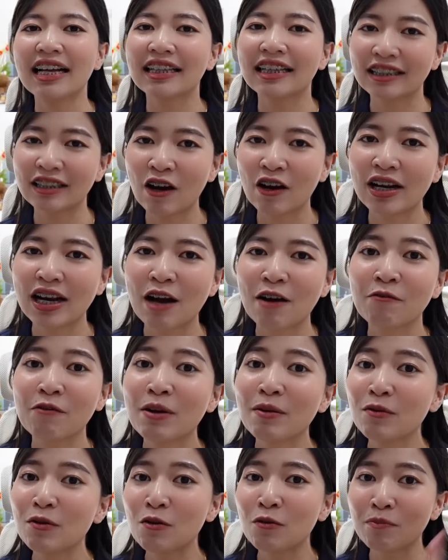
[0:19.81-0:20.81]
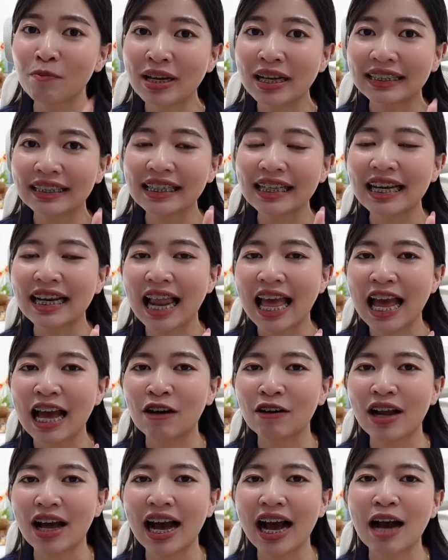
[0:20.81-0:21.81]
แต่ตอนเนี้ยฟิล์มอยู่ปี4แล้
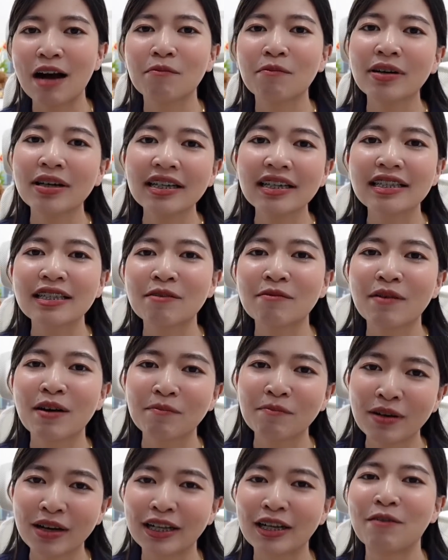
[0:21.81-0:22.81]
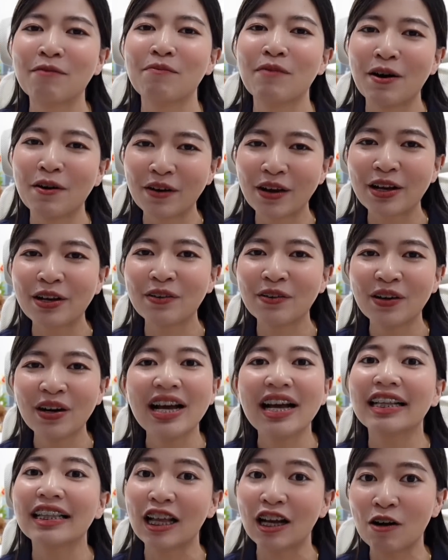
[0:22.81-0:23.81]
วนะคะเพิ่งจะมาเปิดกระเป๋าให้ดู
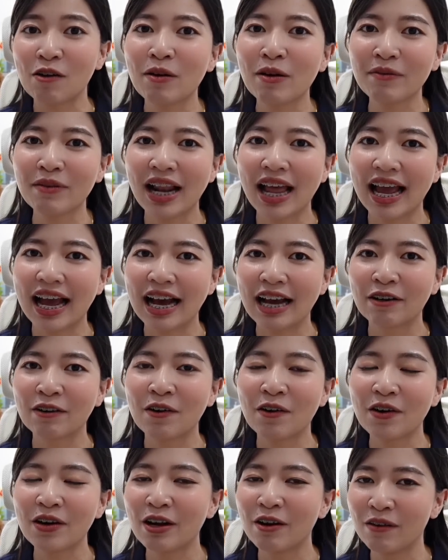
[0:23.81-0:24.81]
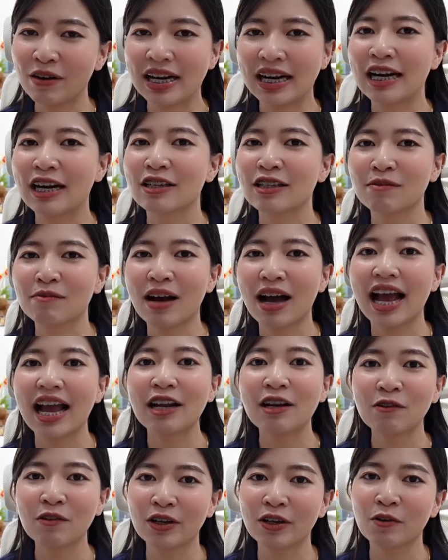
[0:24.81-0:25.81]
แต่ก็ไม่เป็นไรค่ะทุกคนเดี๋ยววันนี้เราจะมา
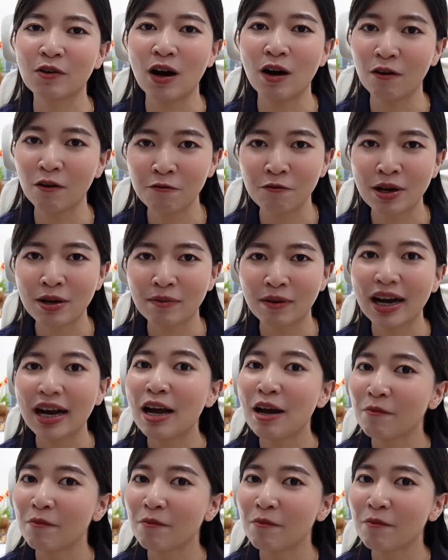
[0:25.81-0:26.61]
ให้ดูกันดีกว่าว่าฟิล์ม